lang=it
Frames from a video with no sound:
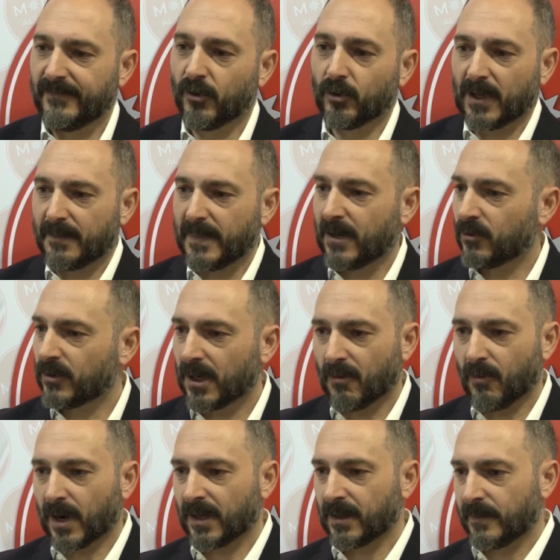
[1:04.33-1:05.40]
vota meno del
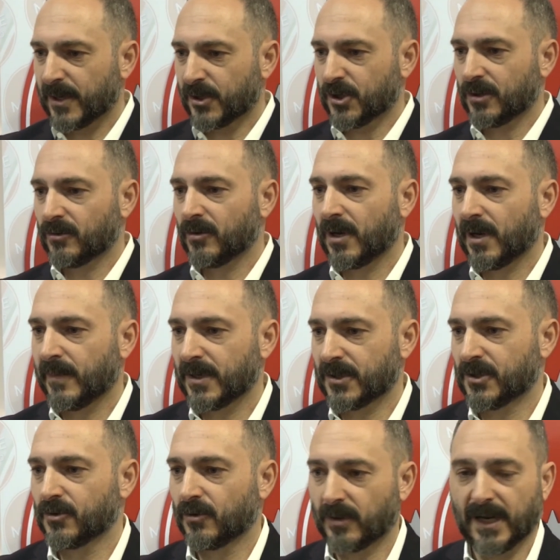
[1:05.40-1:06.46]
40% delle
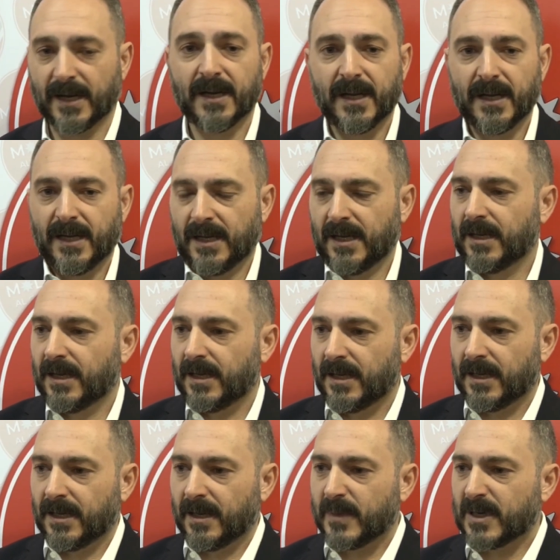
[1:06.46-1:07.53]
persone.
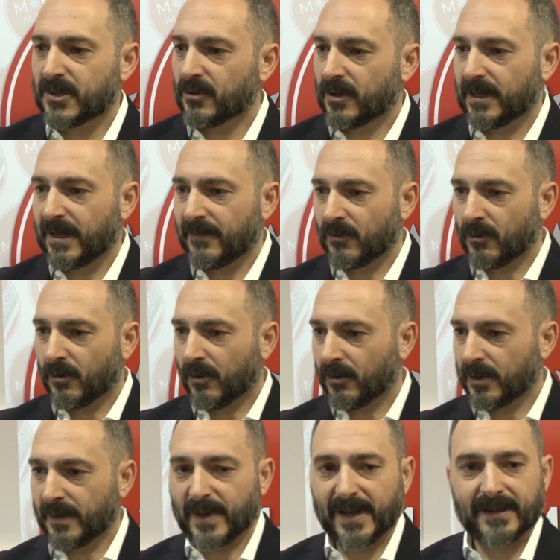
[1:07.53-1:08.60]
Eh, le persone devono
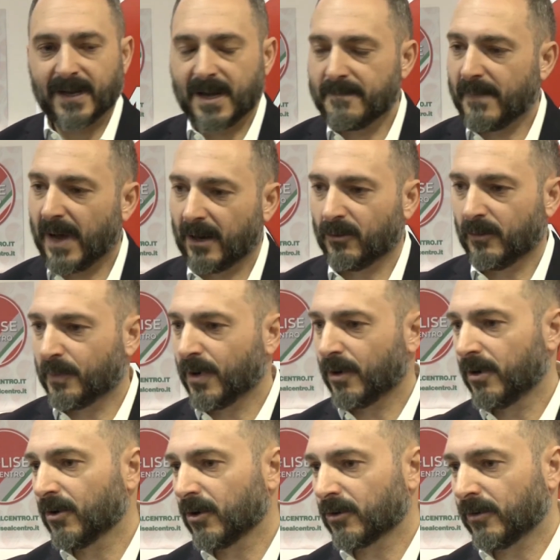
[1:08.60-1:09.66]
riprendere in mano un po'
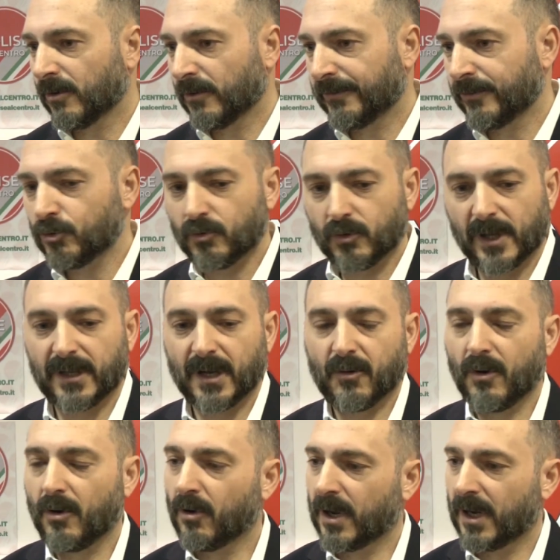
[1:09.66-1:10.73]
il loro futuro ed è
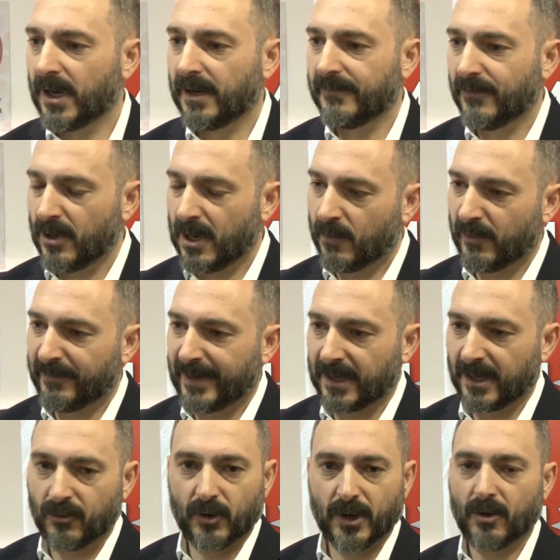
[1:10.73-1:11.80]
quello che vogliamo
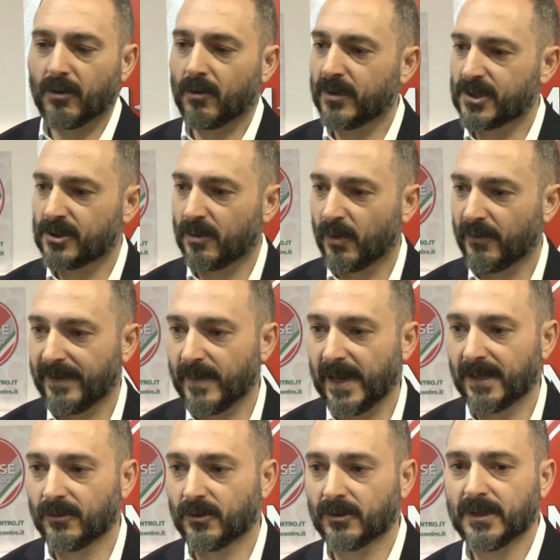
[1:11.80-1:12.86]
fare noi con questo
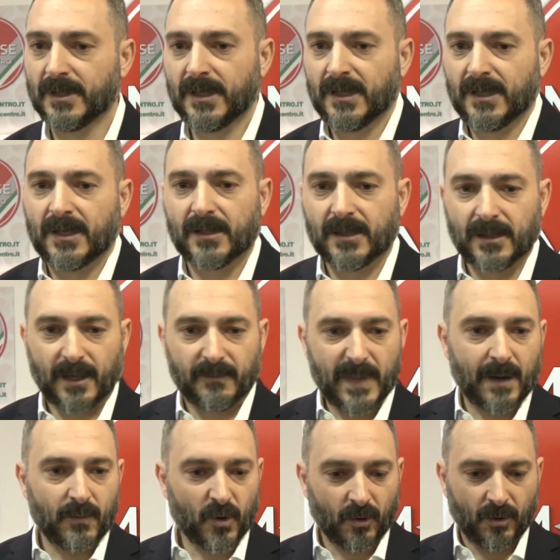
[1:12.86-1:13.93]
movimento. Eh,
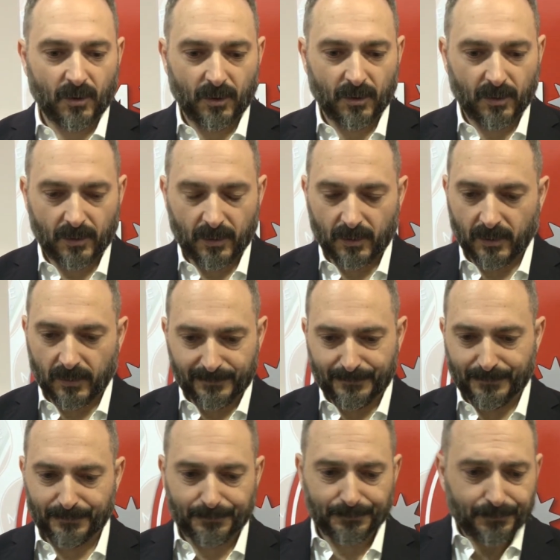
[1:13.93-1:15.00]
abbiamo
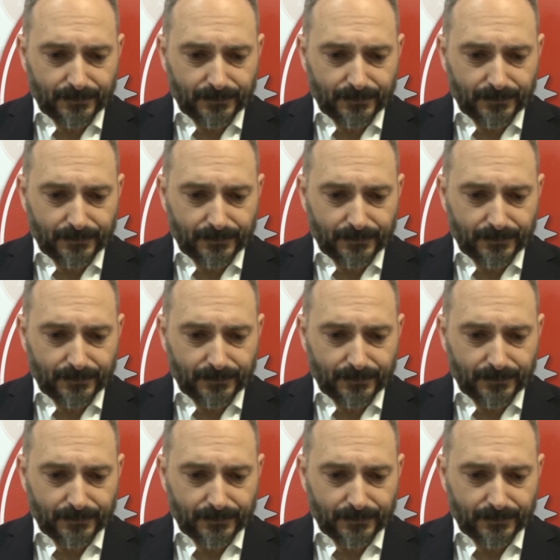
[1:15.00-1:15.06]
mm,